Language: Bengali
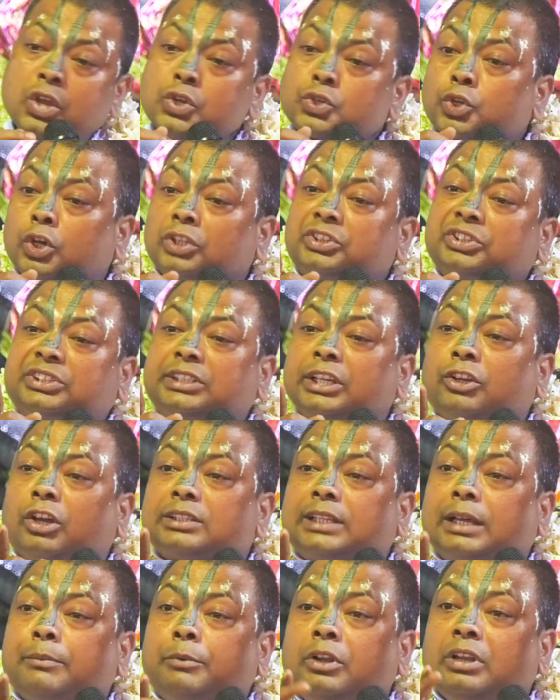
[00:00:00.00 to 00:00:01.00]
সত্যি
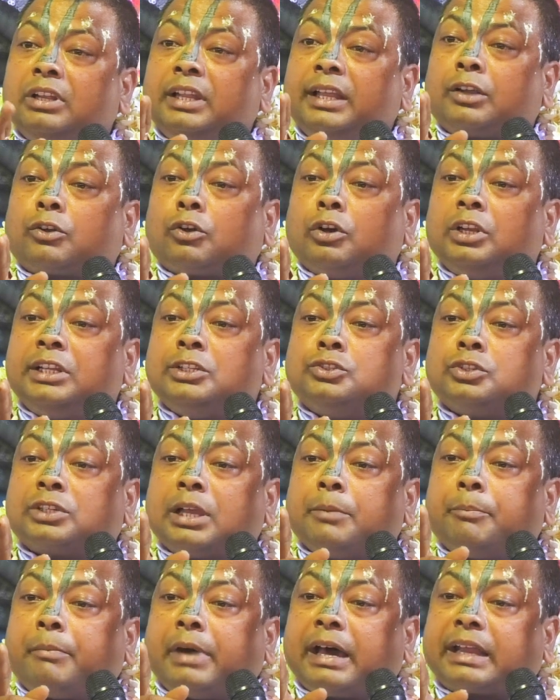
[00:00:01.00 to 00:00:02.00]
কথা বললে
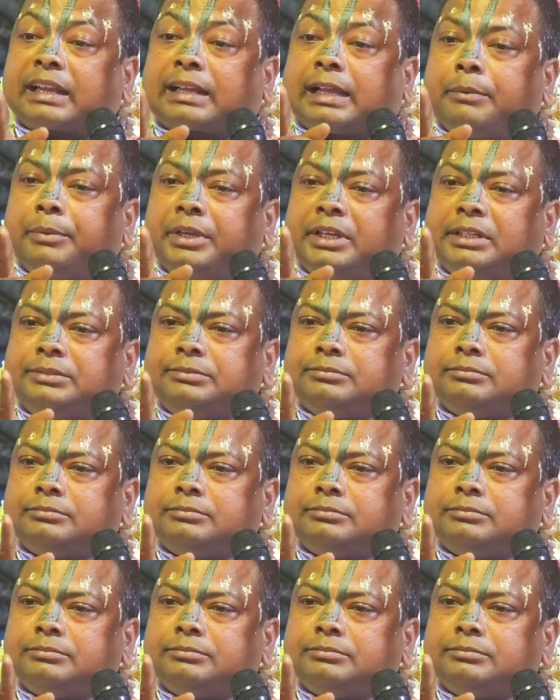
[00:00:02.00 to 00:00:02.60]
কলিযুগে মার খাবেন